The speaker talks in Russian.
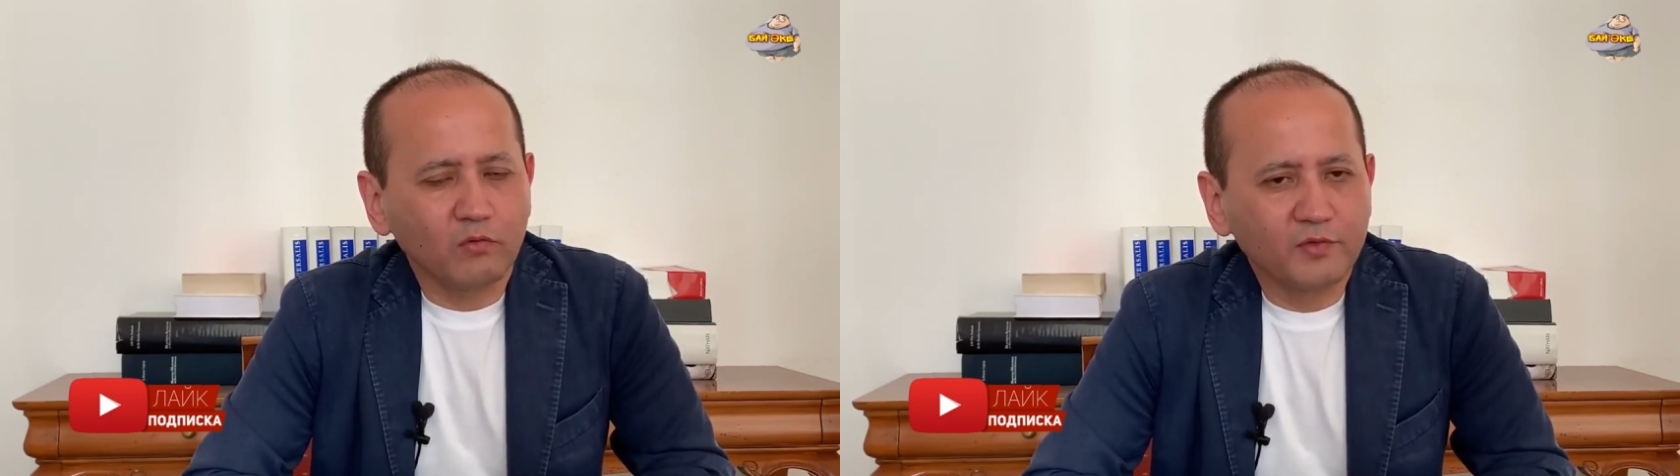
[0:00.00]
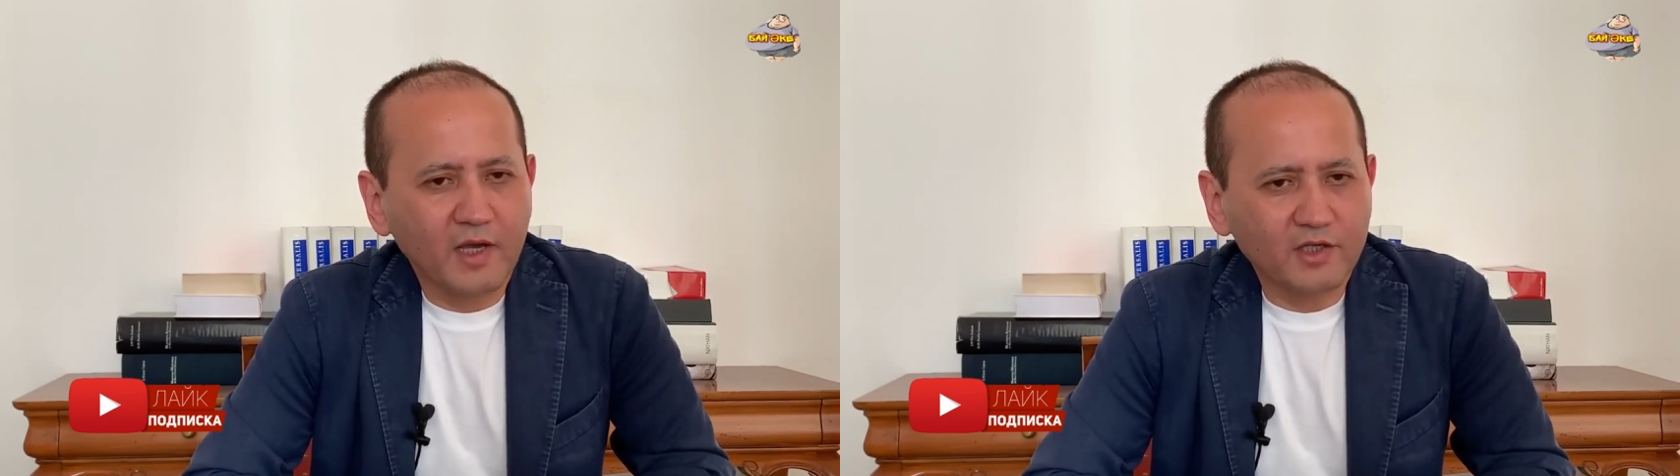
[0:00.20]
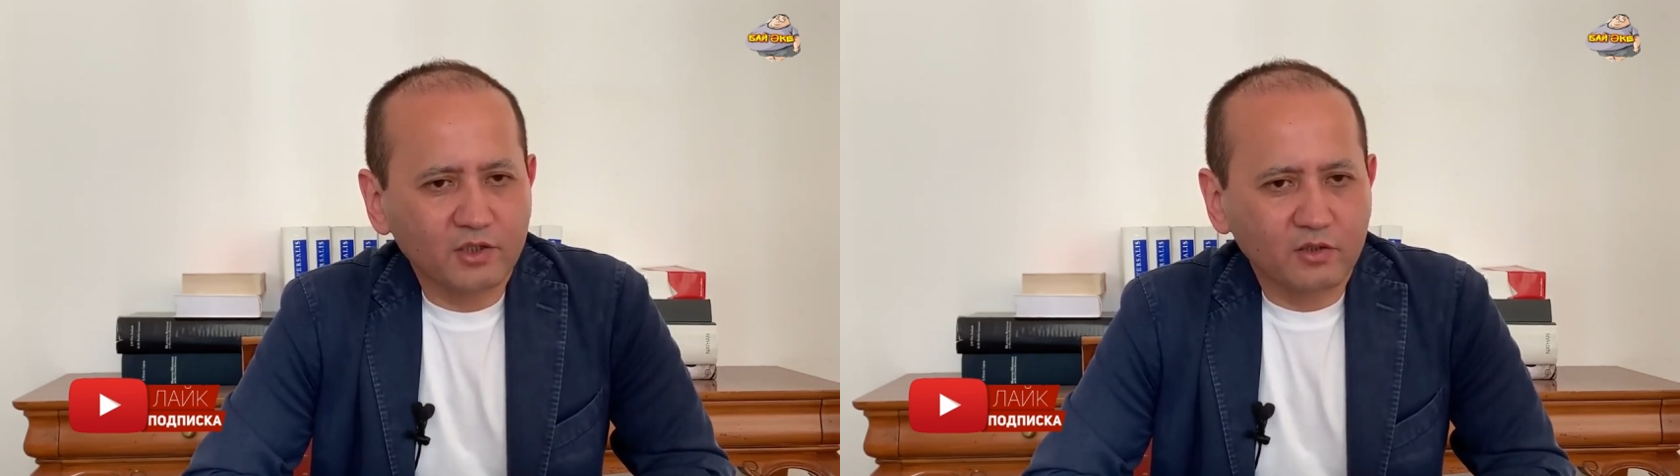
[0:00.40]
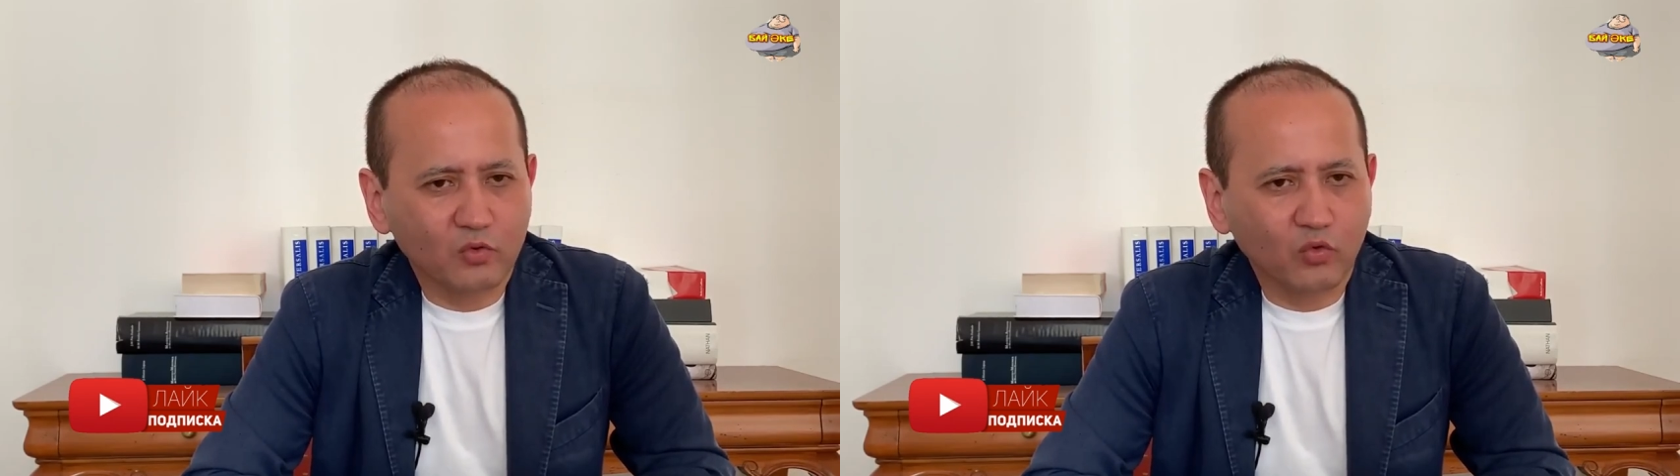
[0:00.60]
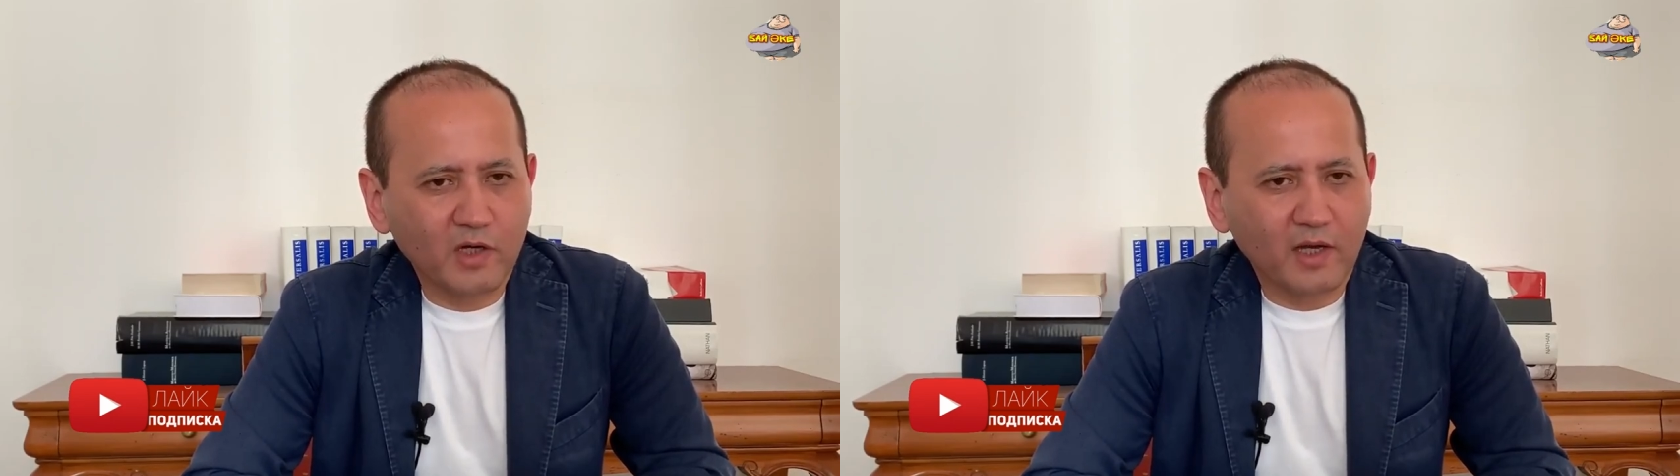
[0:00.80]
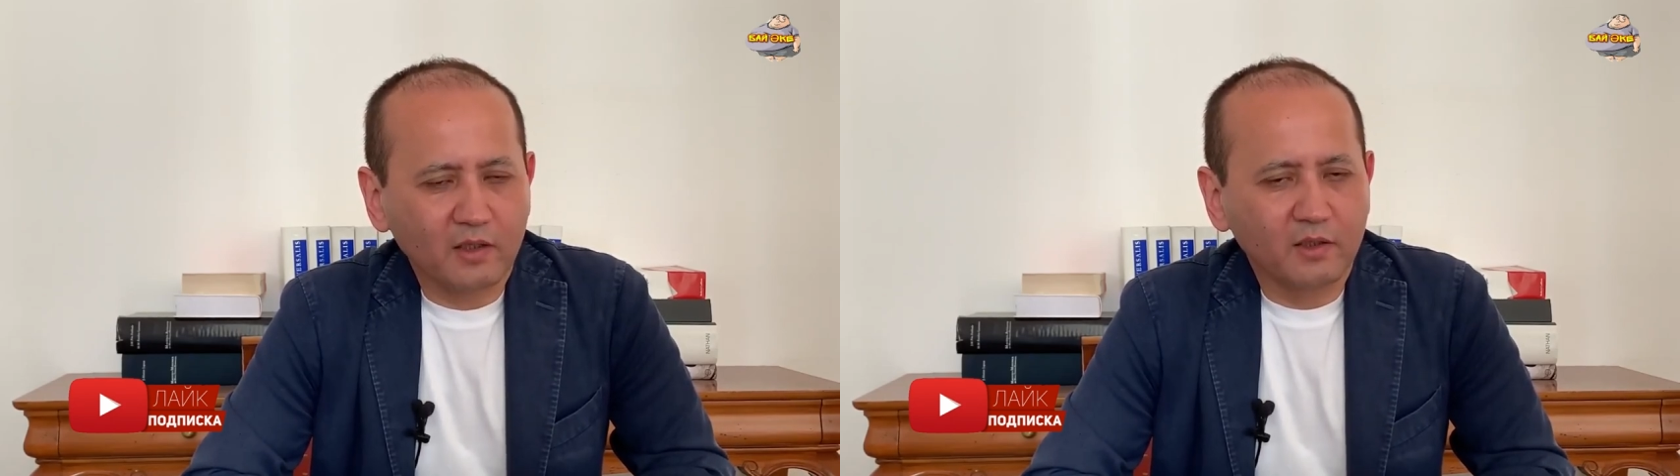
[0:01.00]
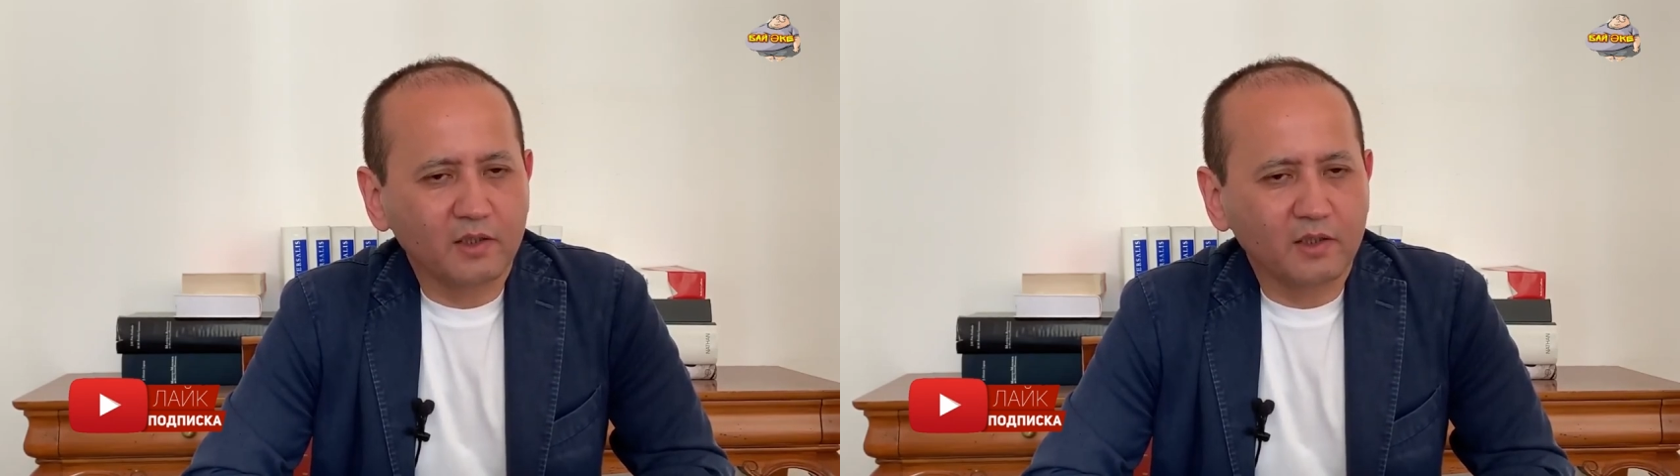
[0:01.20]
в наших руках.